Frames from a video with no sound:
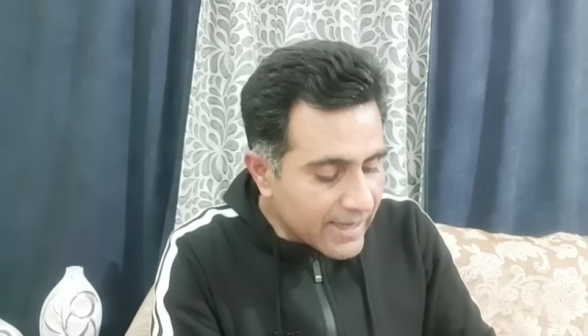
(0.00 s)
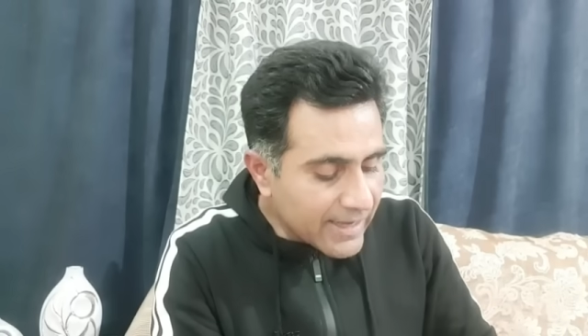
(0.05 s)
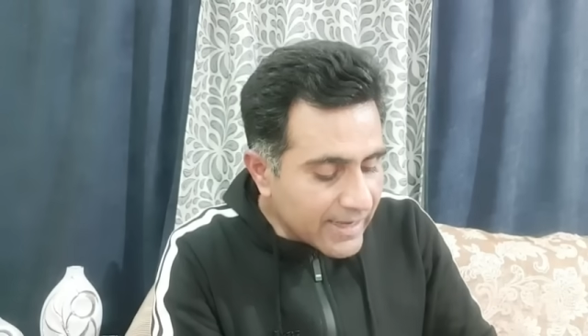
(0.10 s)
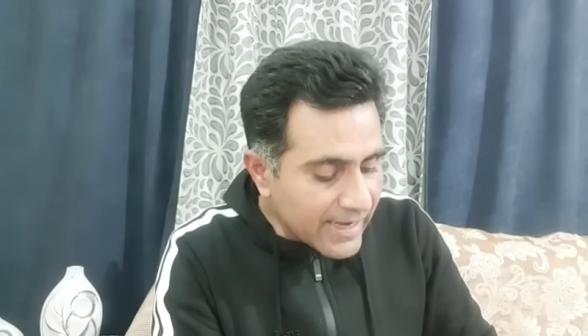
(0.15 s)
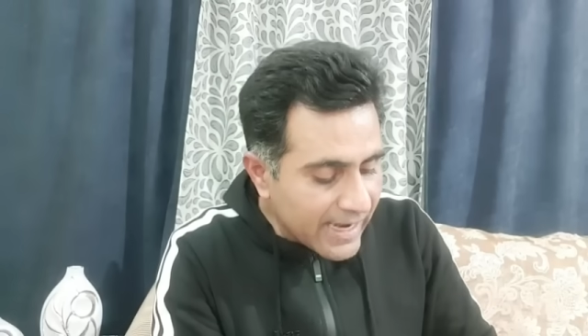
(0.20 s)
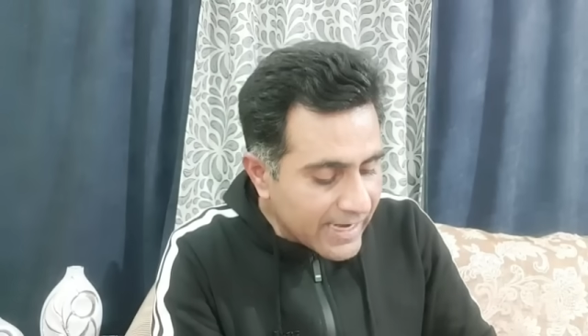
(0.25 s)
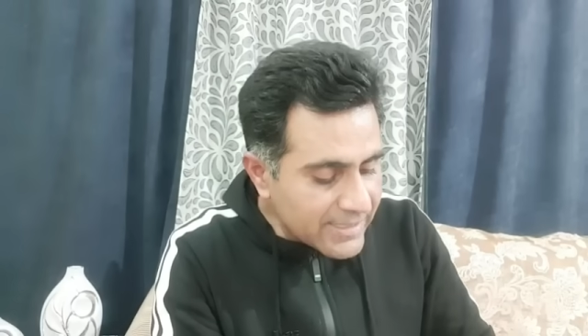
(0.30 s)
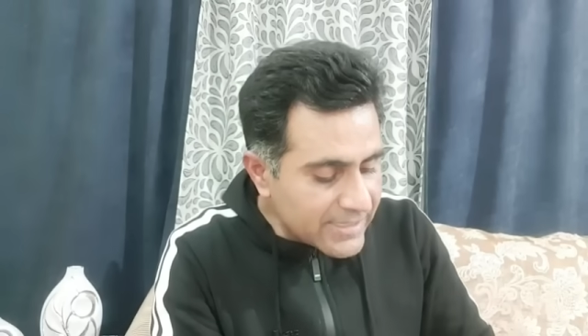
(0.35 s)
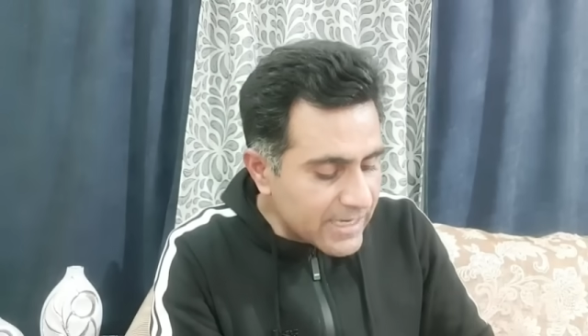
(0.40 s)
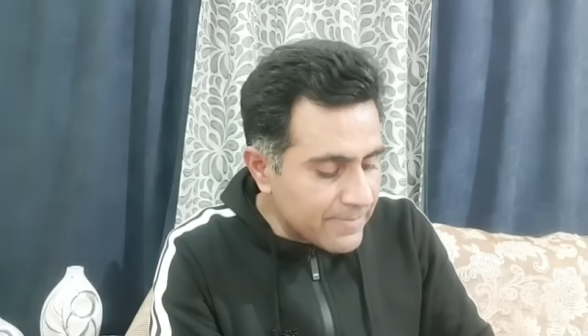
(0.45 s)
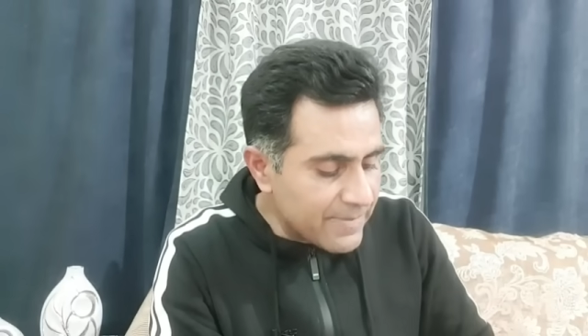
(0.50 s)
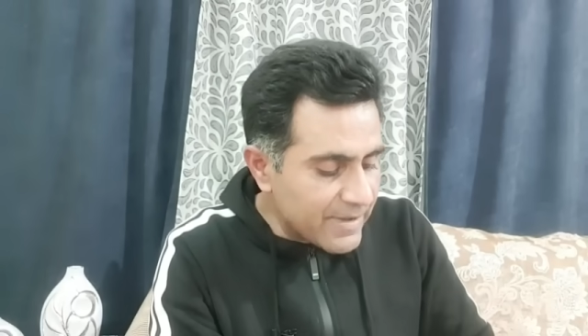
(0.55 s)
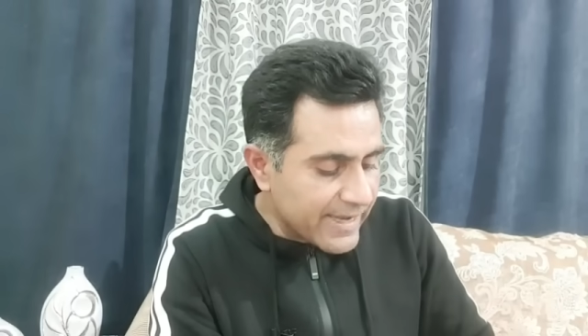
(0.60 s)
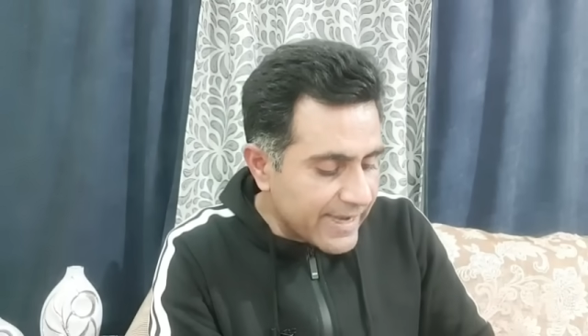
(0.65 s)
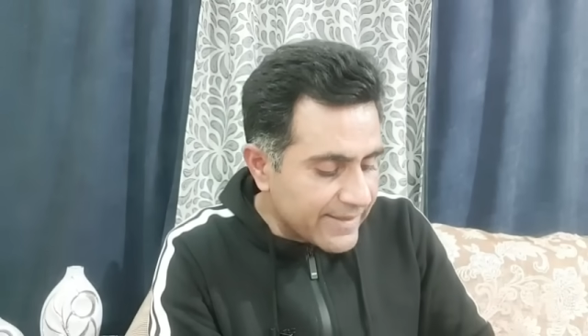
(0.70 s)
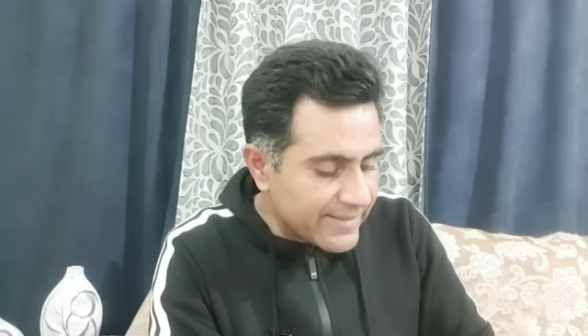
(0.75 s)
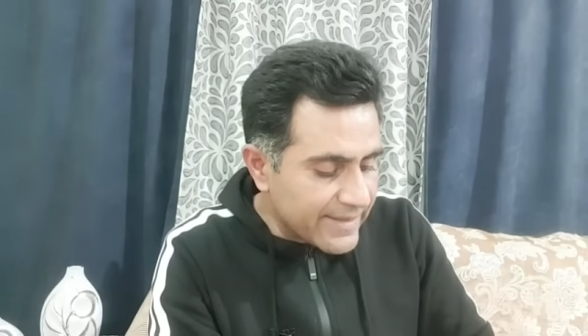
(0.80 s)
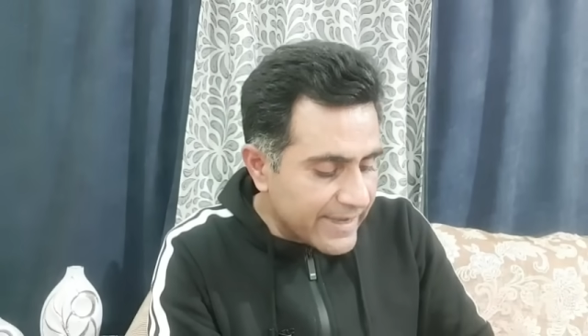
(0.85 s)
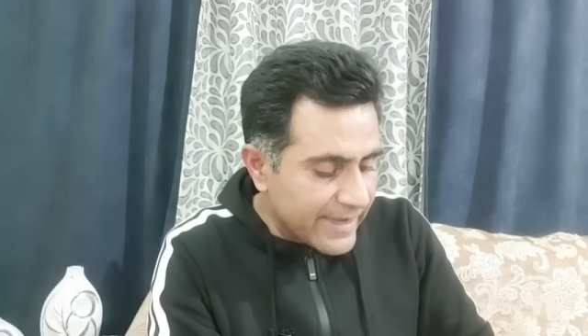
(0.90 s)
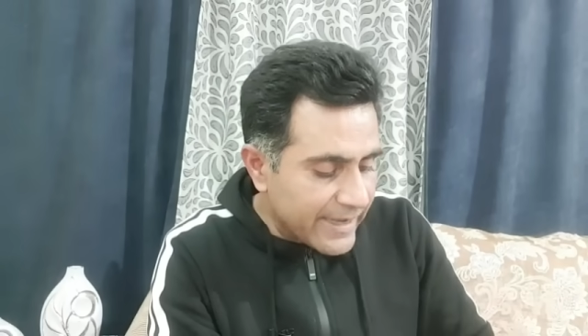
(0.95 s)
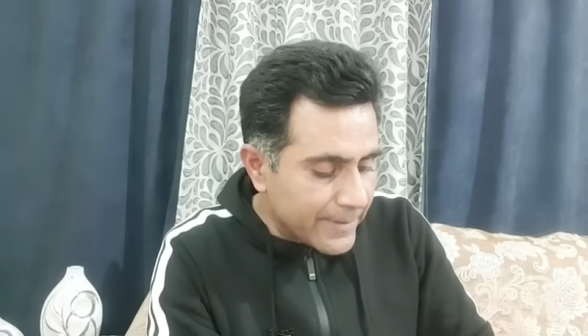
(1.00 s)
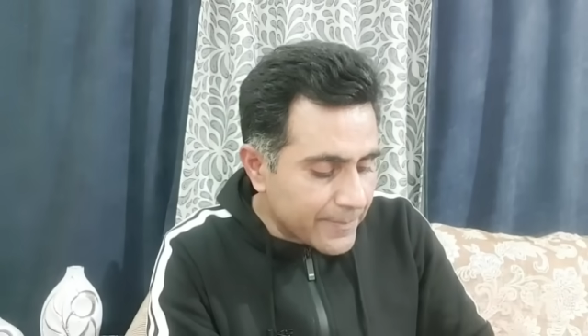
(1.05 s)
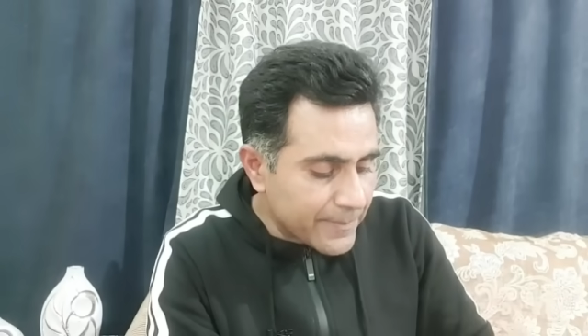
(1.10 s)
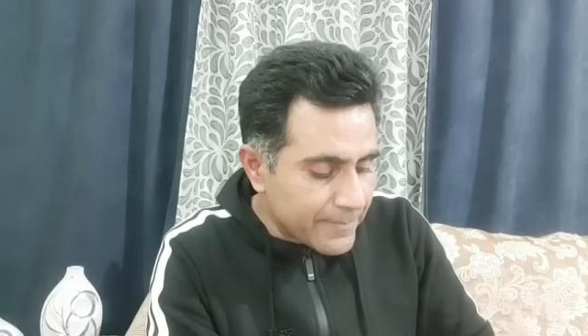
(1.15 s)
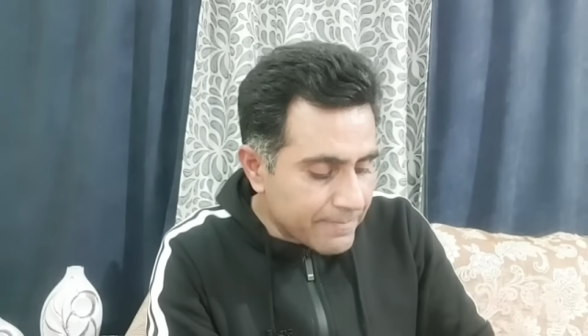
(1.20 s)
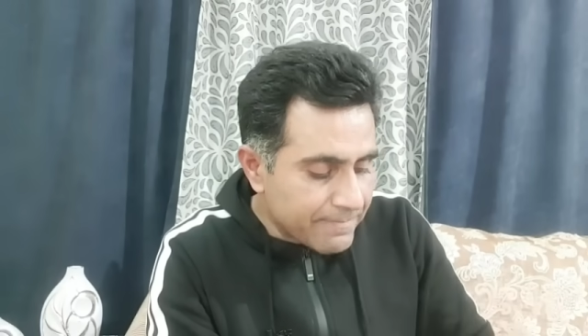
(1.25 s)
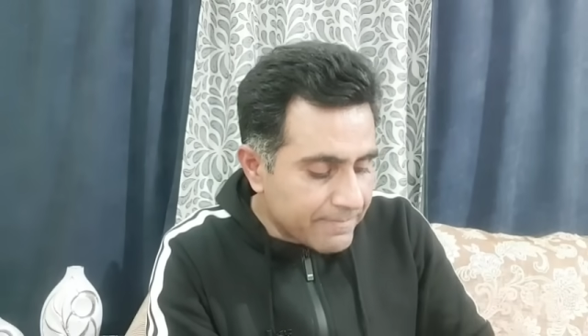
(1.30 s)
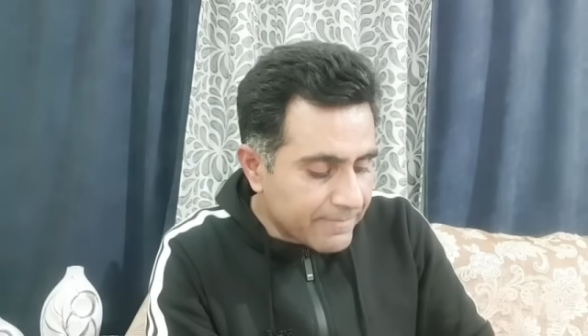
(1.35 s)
खान साहब ये कहते हैं